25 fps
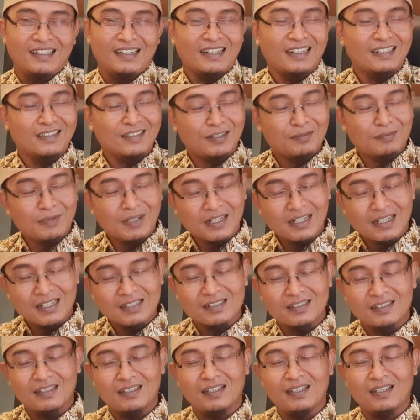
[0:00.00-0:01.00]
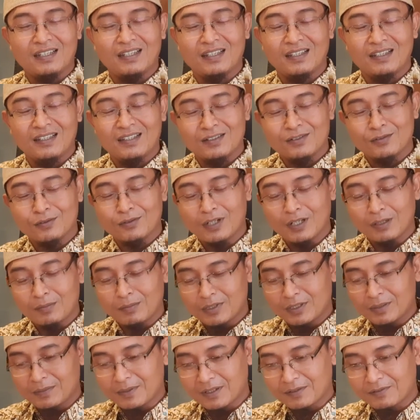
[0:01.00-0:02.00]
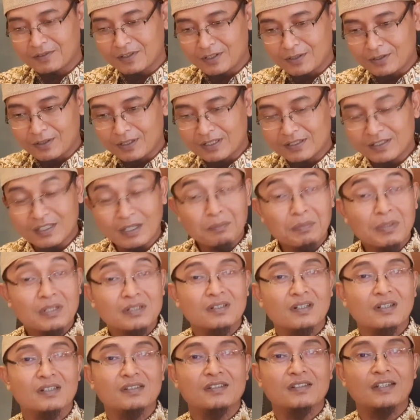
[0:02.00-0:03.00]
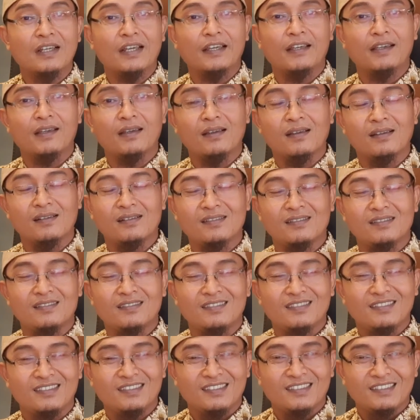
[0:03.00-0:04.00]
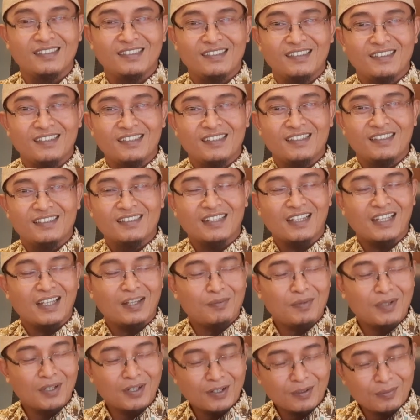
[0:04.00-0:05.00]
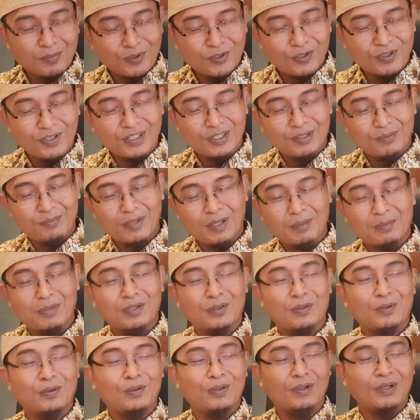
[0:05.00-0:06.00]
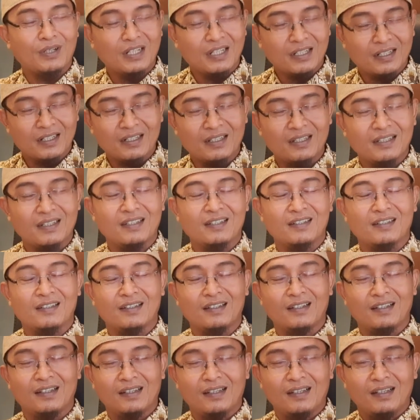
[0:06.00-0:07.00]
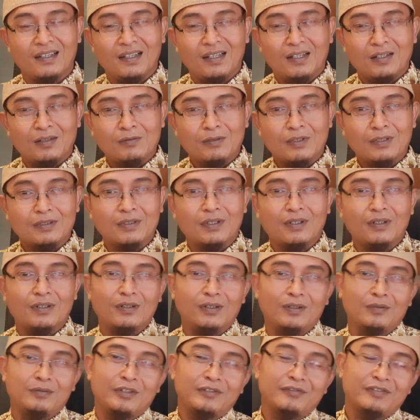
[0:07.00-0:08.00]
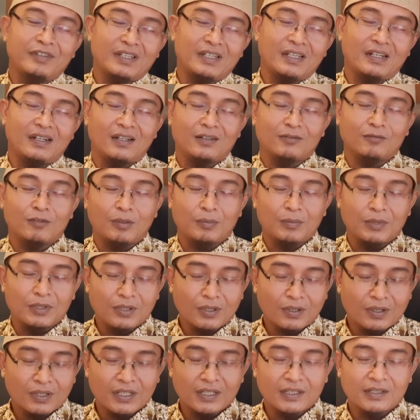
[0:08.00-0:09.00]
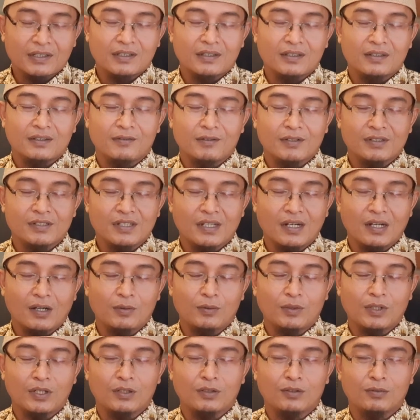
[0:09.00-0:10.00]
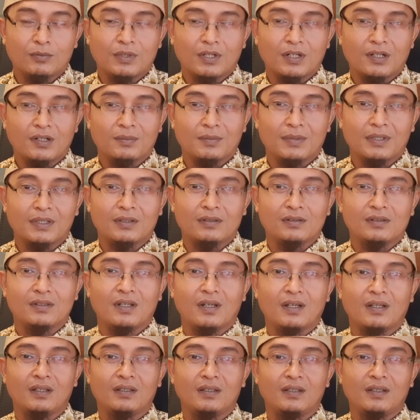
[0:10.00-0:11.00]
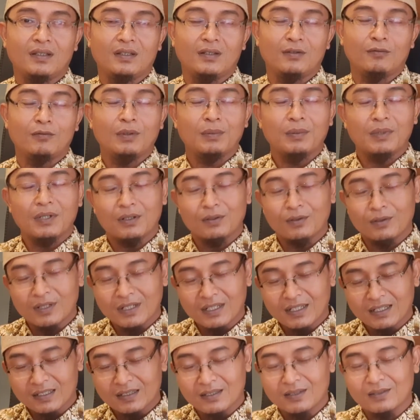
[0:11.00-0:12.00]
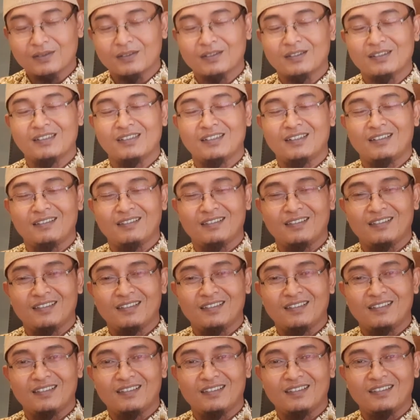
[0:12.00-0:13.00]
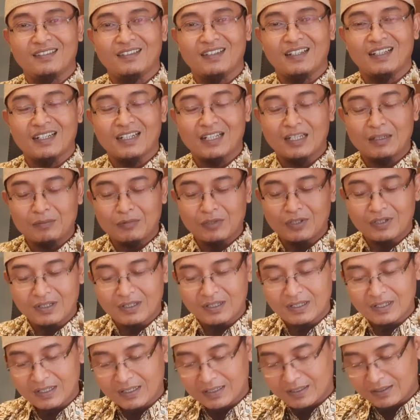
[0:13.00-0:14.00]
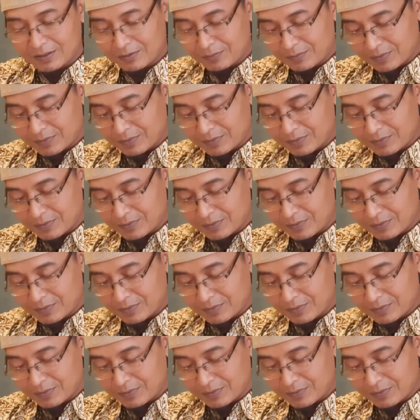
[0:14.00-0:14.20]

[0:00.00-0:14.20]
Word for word: Nah, terima kasih sudah menyimak video ini sampai selesai. Saya Bahram Doni pamit undur diri. Wallahul muwaffiq ila Wassalamualaikum warahmatullahi wabarakatuh. Alhamdulillah.